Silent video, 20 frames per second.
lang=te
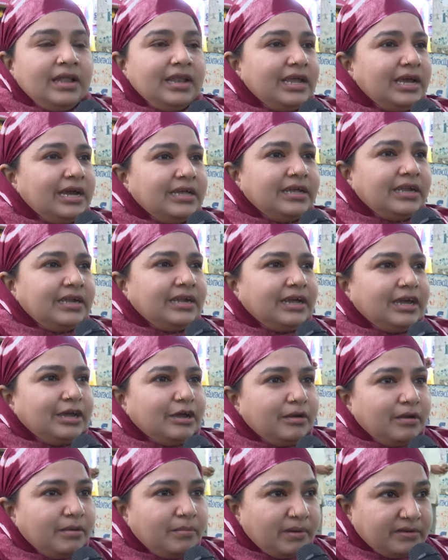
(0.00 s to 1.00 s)
లేదండి
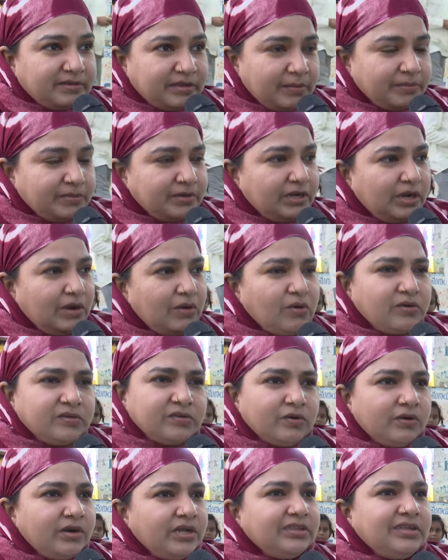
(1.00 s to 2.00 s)
మా సబ్సిడీ లోన్స్
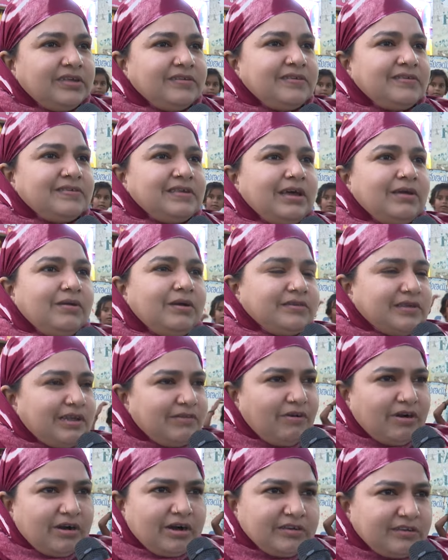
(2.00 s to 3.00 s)
కూడా తీసేసారు అసలు
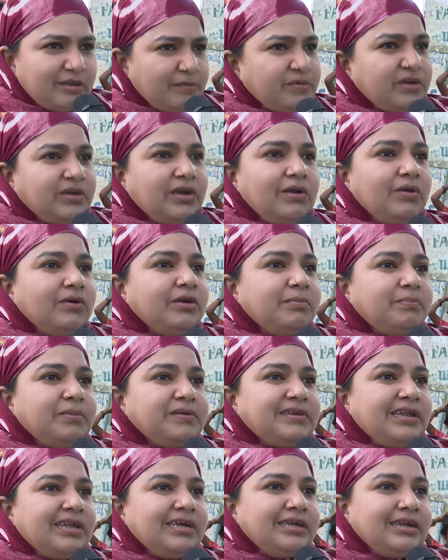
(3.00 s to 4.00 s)
ఒక్క సబ్సిడీ లోన్
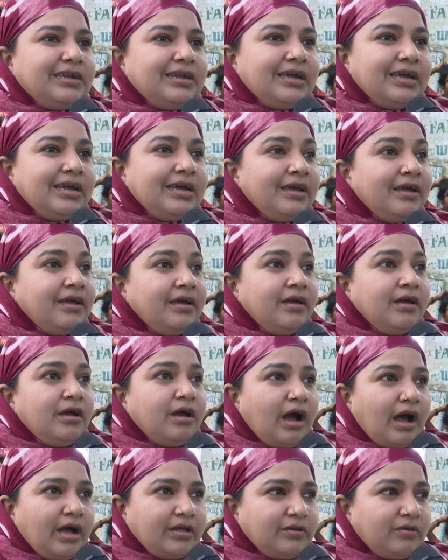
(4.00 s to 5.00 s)
ఇప్పించలేదండి
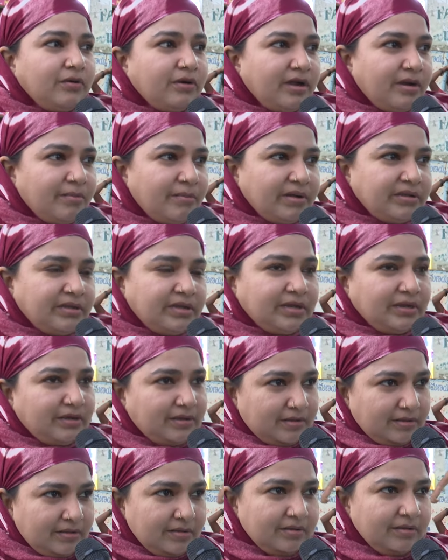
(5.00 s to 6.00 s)
అది కూడా మాది
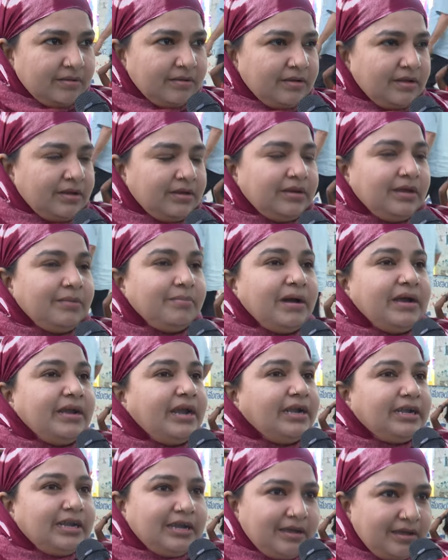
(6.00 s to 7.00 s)
ఏంటి
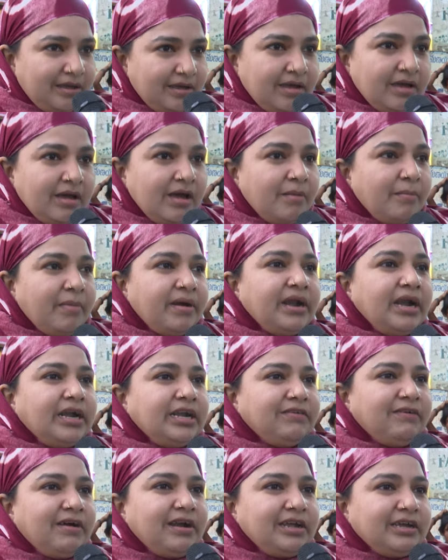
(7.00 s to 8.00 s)
మైనార్టీ
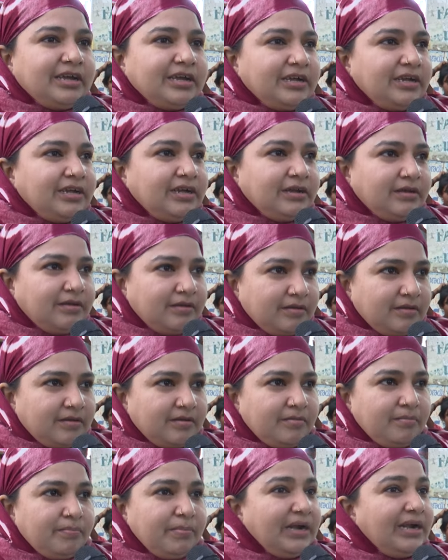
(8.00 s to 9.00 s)
మైనార్టీ వాళ్ళకి
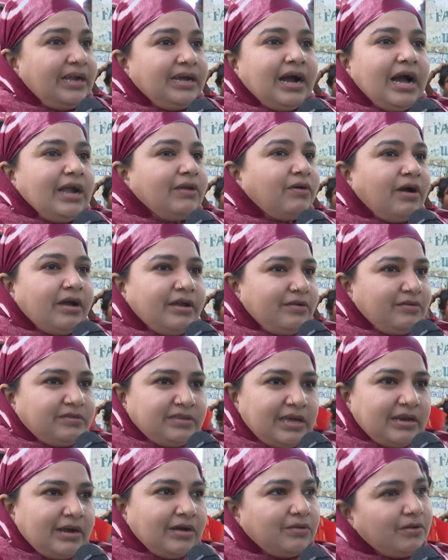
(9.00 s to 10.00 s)
పెళ్లి కానుక
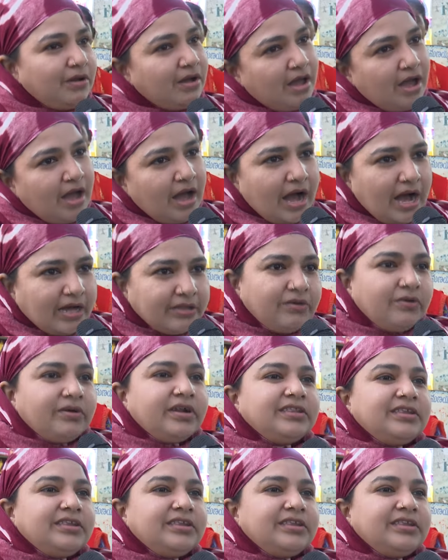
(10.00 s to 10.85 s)
ఇస్తారు కదా అది కూడా